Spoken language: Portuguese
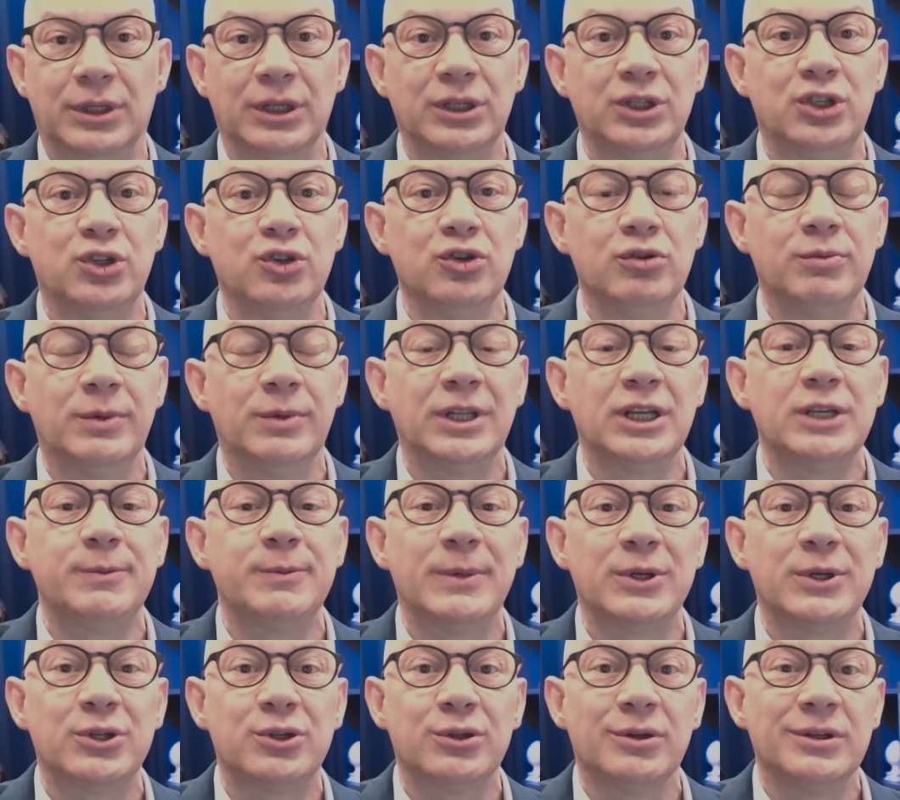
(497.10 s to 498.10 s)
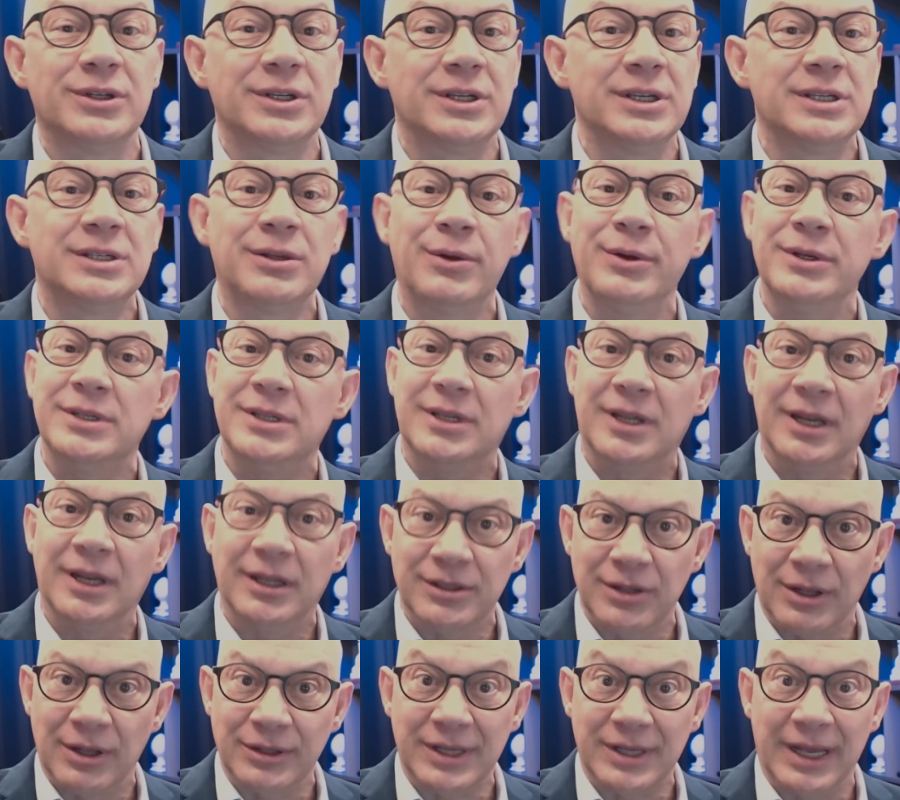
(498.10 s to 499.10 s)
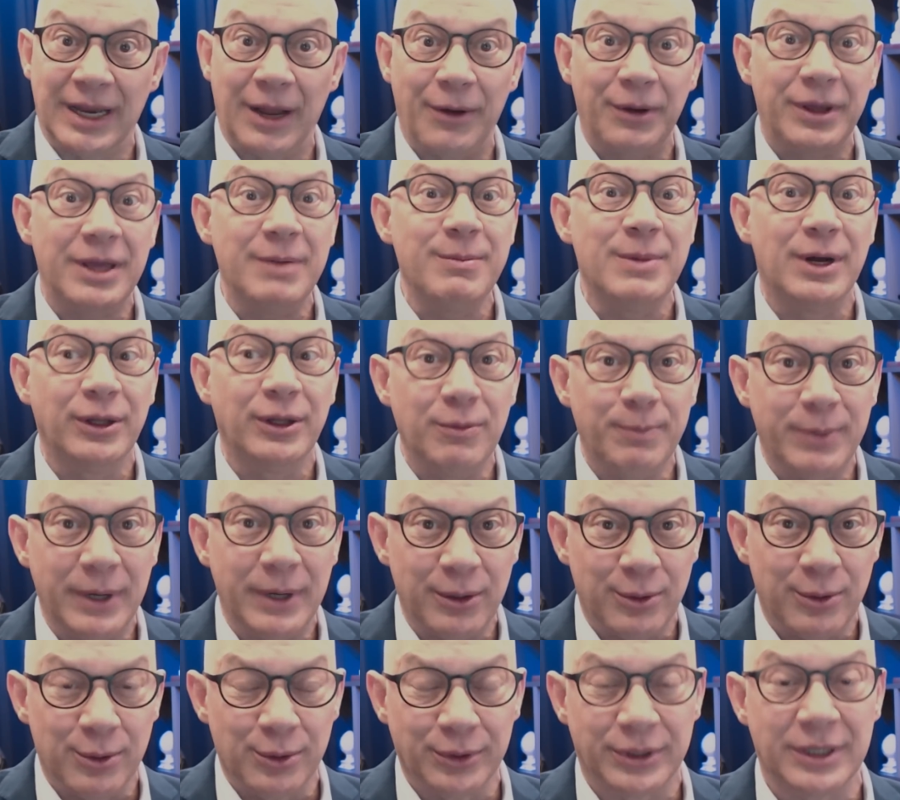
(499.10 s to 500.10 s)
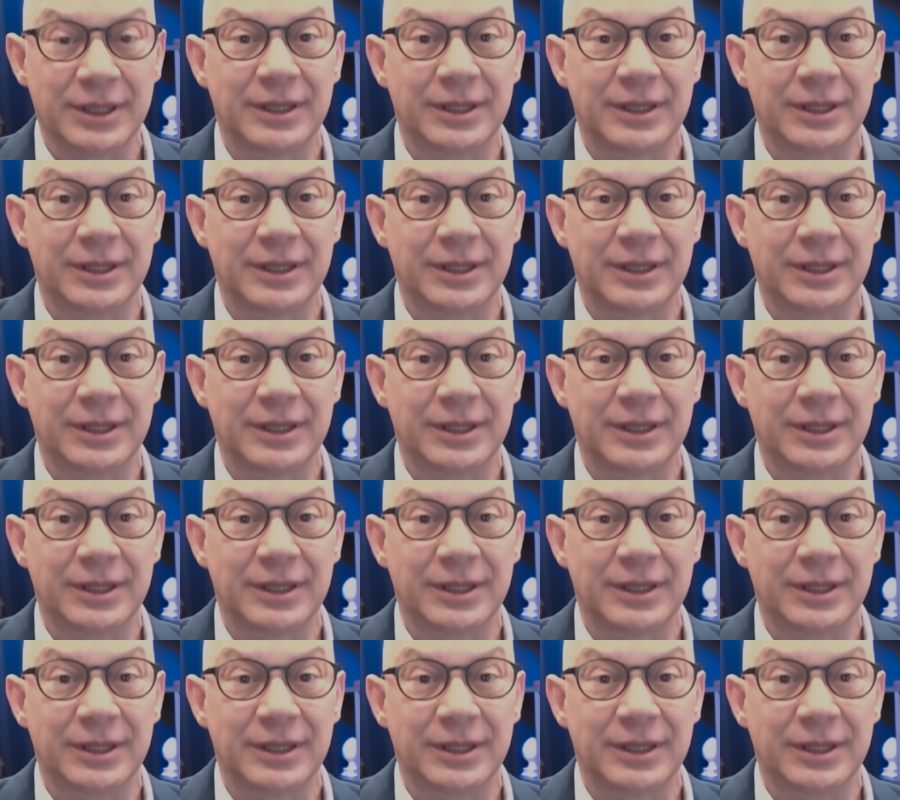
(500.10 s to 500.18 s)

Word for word: de uma das pessoas que estão inscritas no nosso canal que mandam pergunta.